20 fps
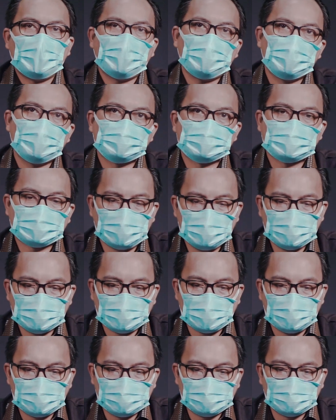aku
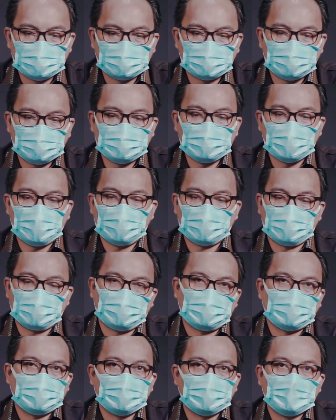sekali-kali tidak
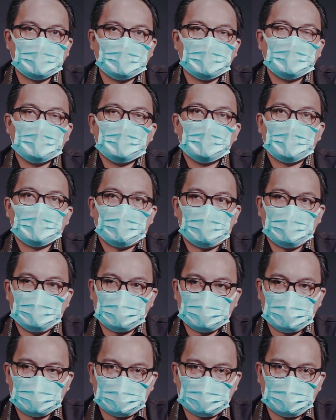akan
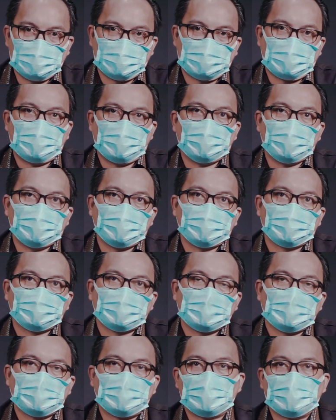meninggalkan engkau.
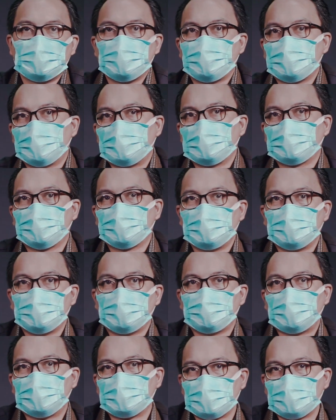Kiranya firman
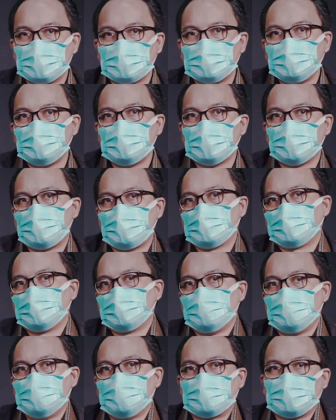Tuhan pagi hari ini dapat
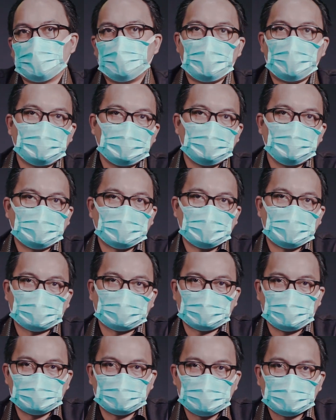kembali
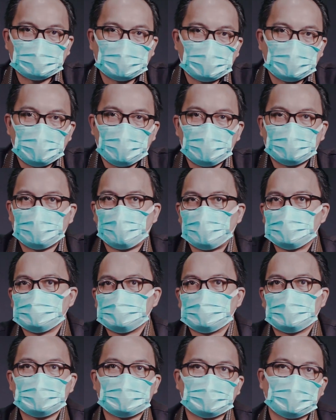mengingatkan kita,
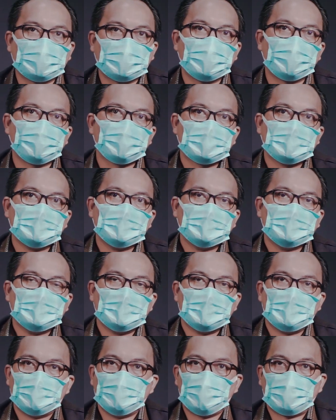memotivasi kita,
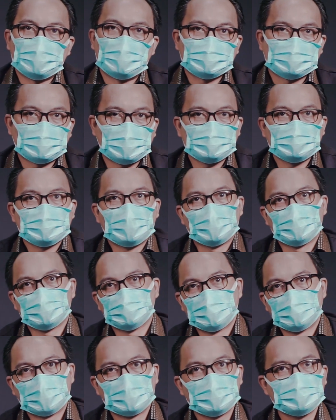bukan saja
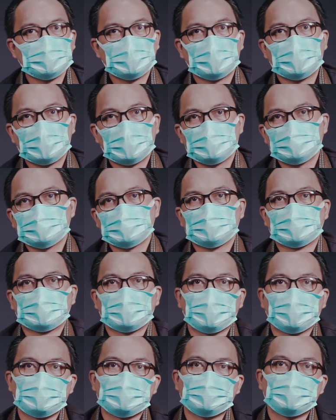harus bekerja keras,
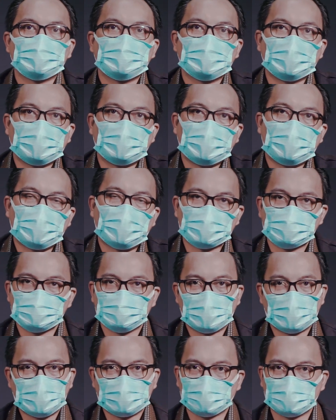tetapi juga
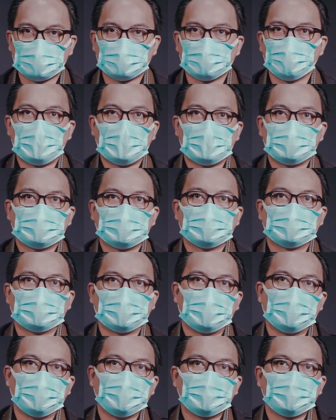harus mengatur keuangan
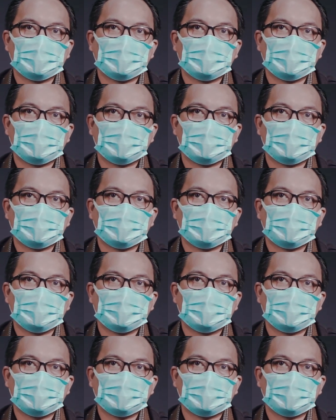kita,